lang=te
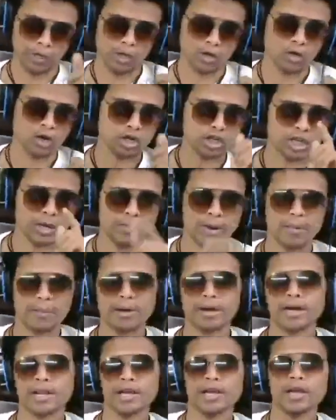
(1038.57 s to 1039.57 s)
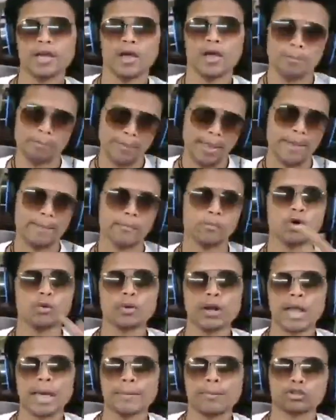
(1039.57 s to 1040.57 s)
మీరు కొడితే మమ్మల్ని మేము
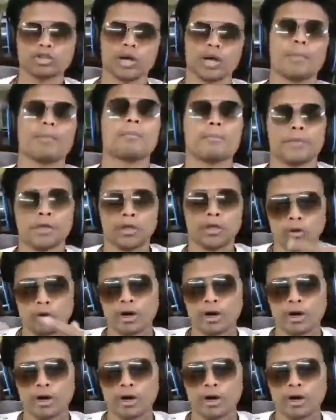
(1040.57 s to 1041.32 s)
నూబులు అయిపోతాం మీరు